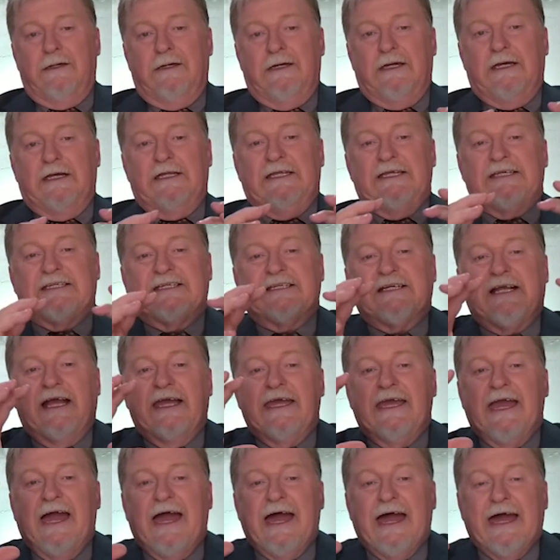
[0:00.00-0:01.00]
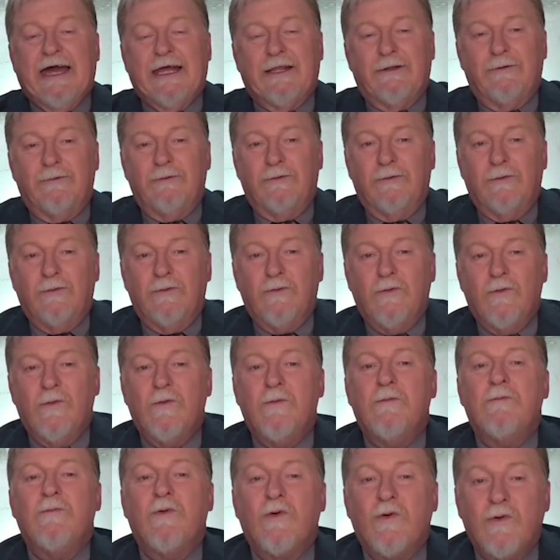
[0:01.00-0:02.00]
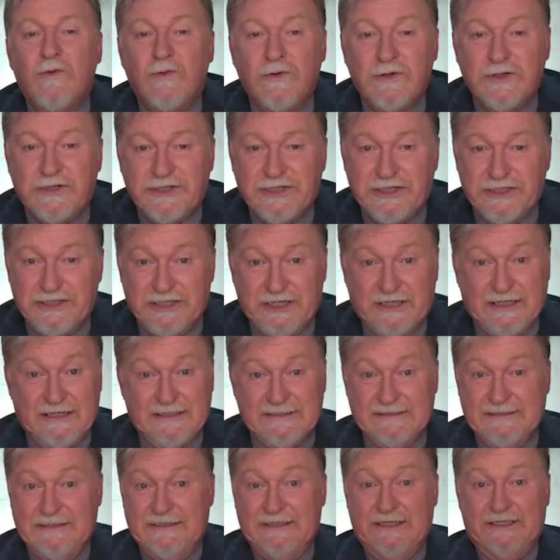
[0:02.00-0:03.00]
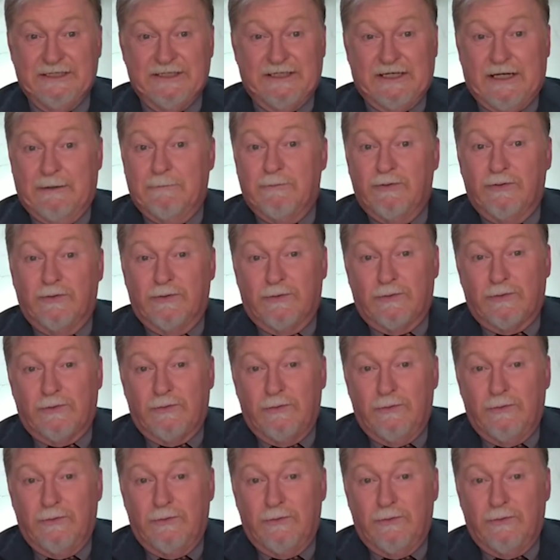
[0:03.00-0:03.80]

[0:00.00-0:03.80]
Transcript: Eles criaram um monte de casinha de caboclo,